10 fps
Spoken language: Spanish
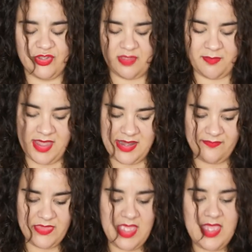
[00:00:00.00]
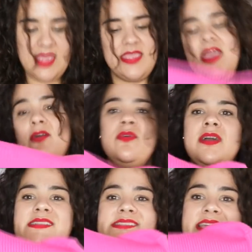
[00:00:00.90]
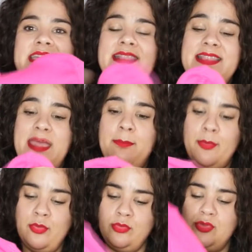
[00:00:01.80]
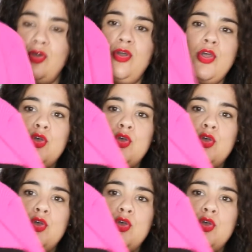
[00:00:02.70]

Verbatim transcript: no está mal. Y es un jersey de punto